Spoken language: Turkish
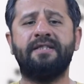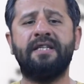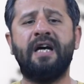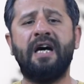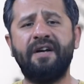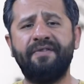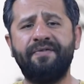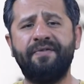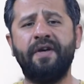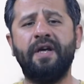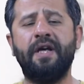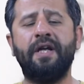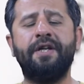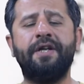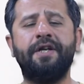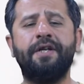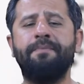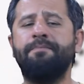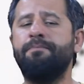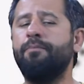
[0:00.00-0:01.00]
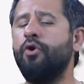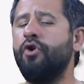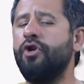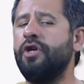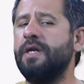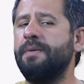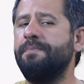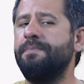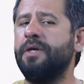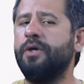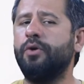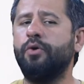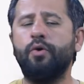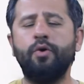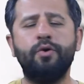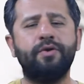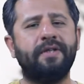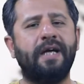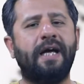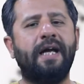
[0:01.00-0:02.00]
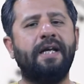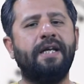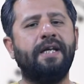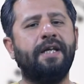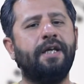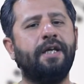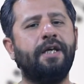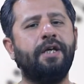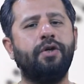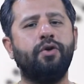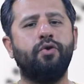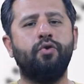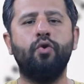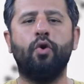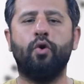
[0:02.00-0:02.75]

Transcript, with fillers: zarf fiillerin böyle bir özelliği